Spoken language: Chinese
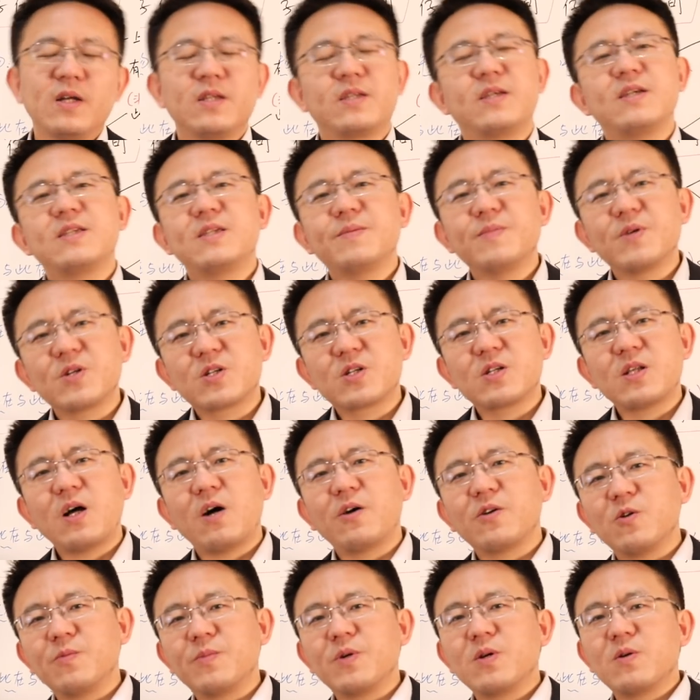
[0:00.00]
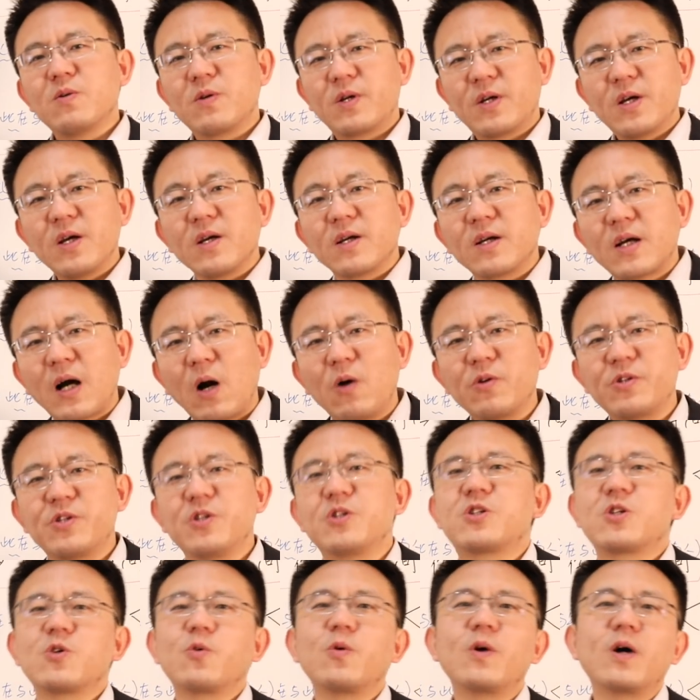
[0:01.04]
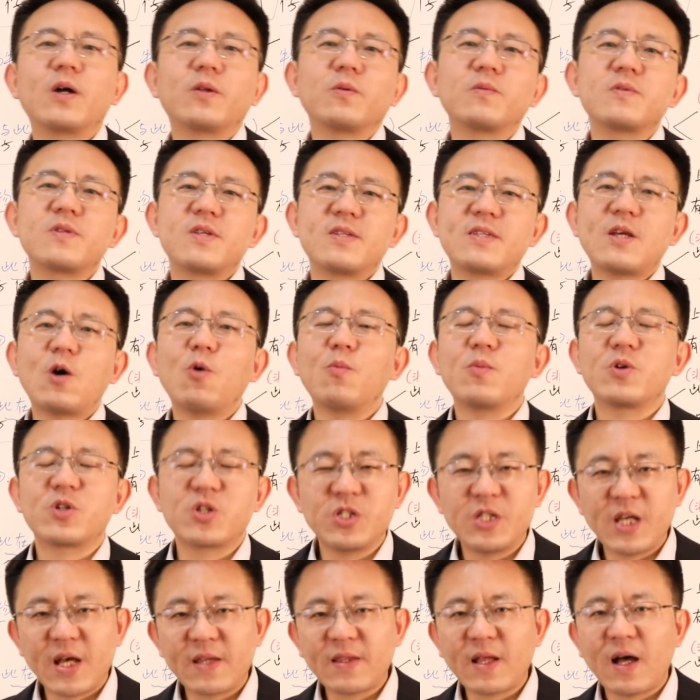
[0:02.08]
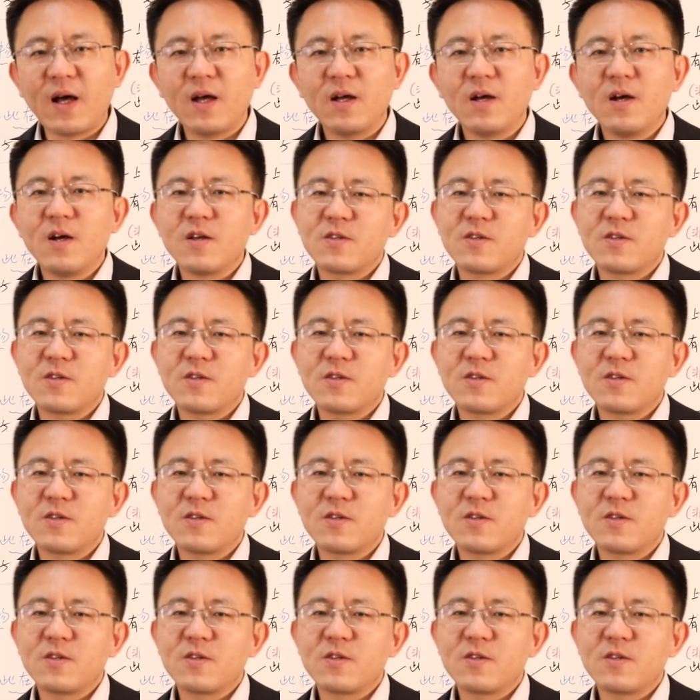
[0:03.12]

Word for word: 你怎么知道有没有更高级智慧的东西在我们之间呢？